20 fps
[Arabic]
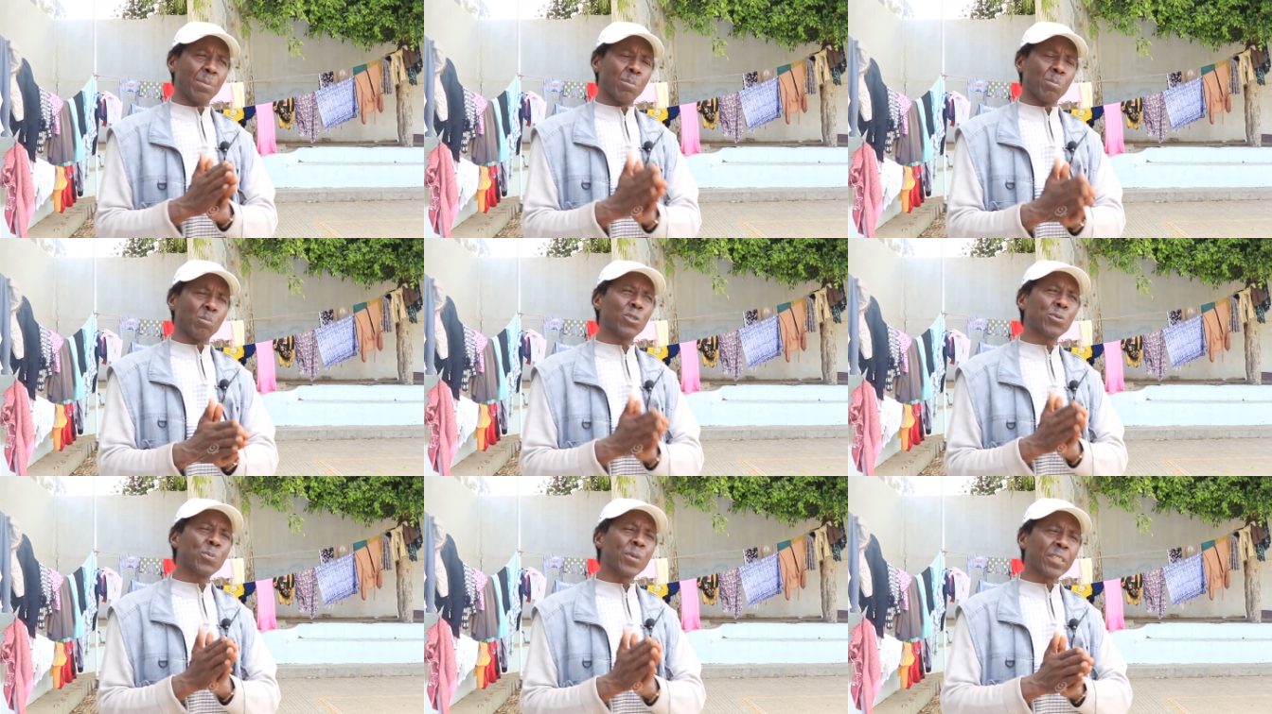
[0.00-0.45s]

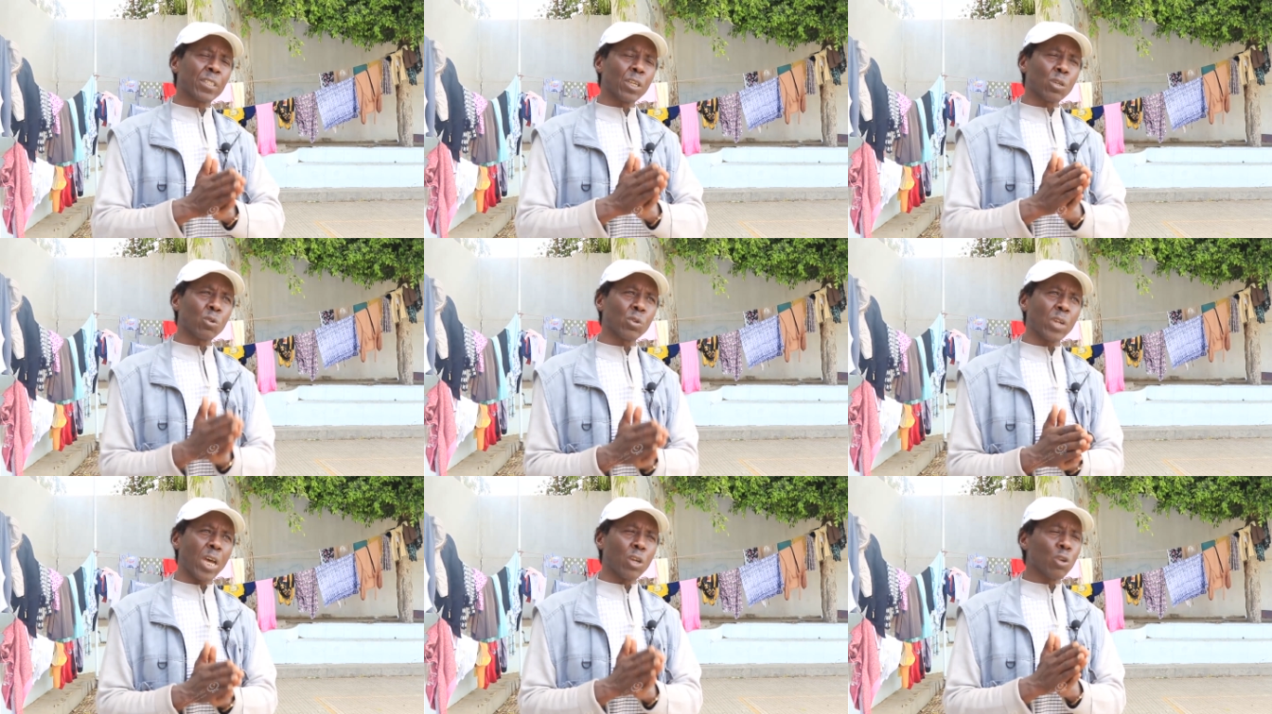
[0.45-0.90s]
مش
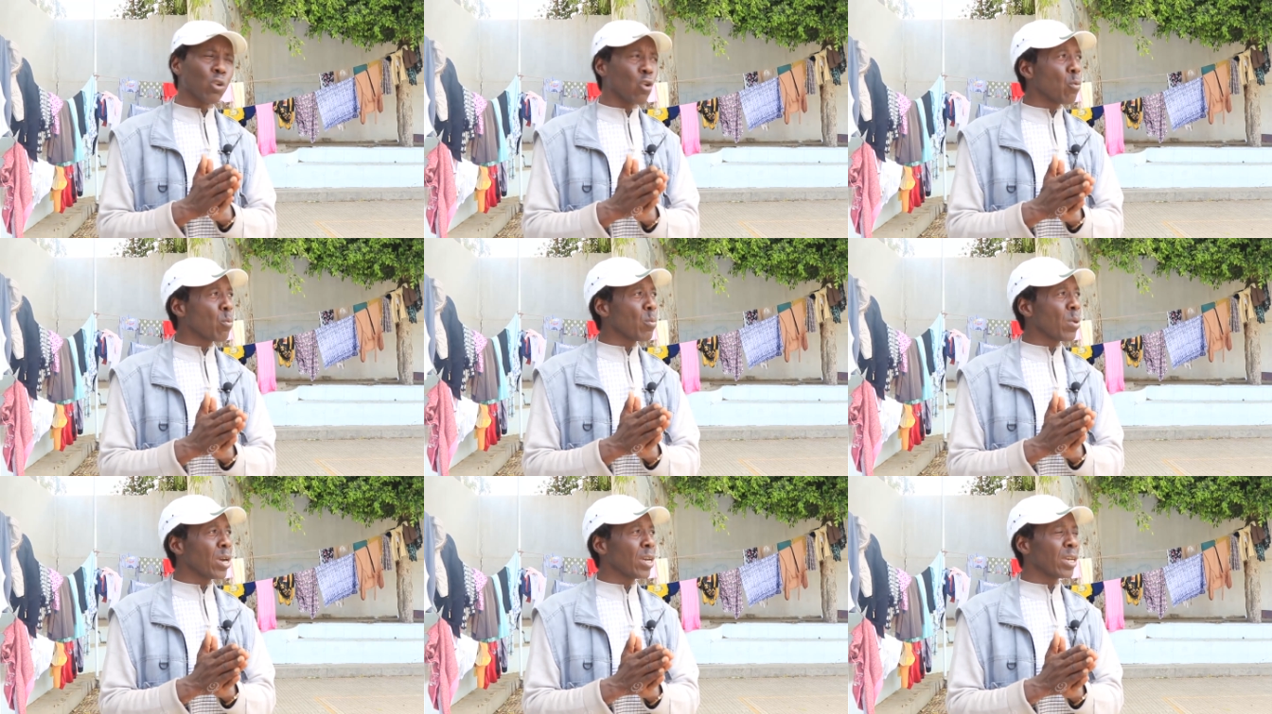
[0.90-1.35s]
بالضرورة أن
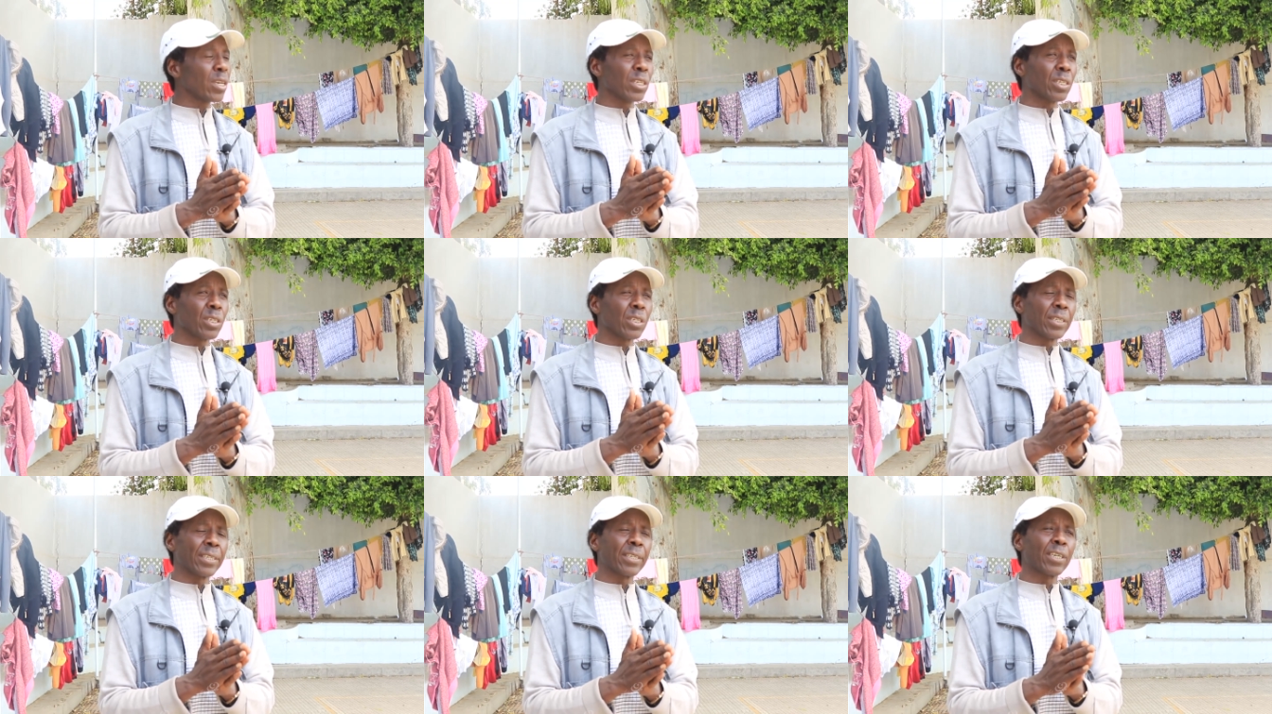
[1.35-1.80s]
هم
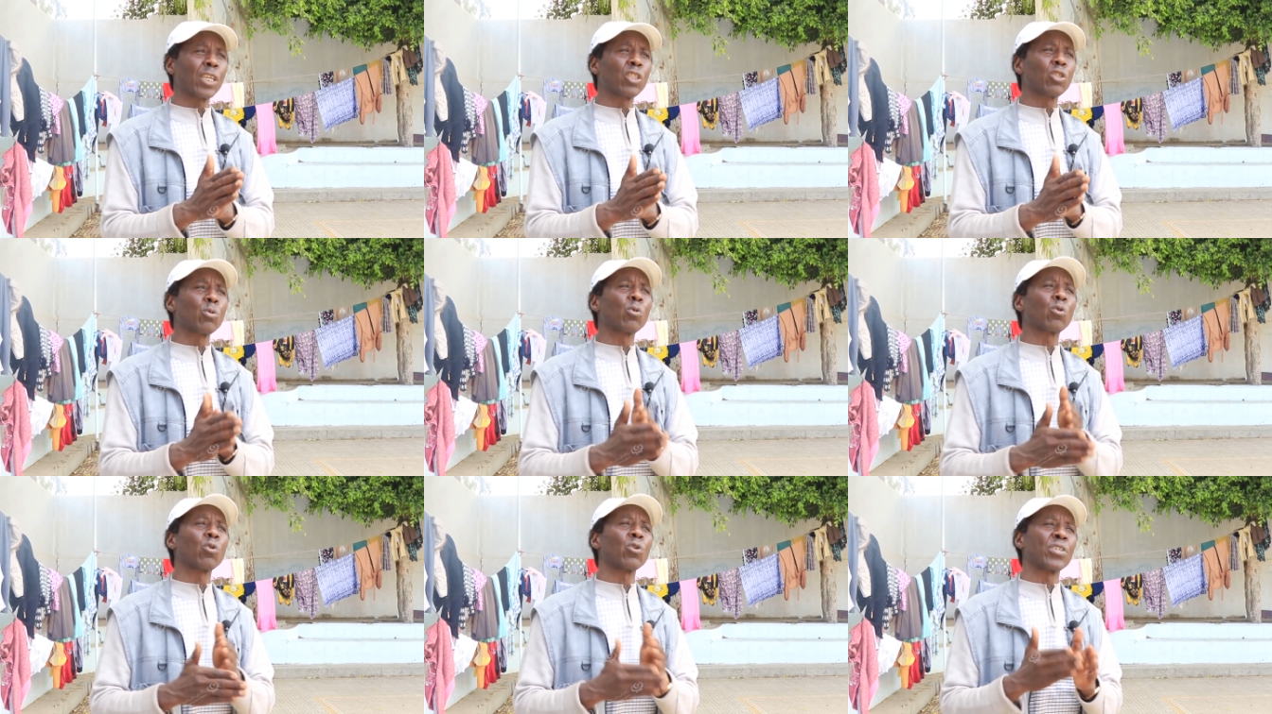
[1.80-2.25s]

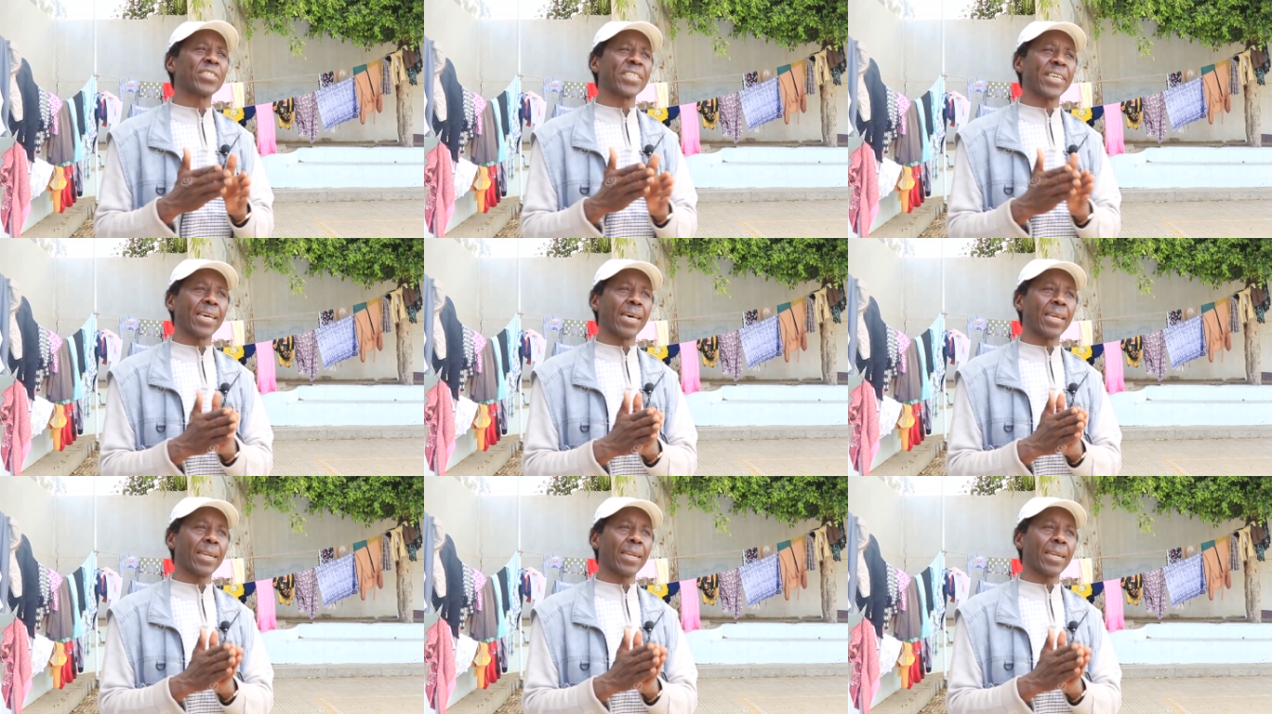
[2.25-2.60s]
يقدموا كل شيء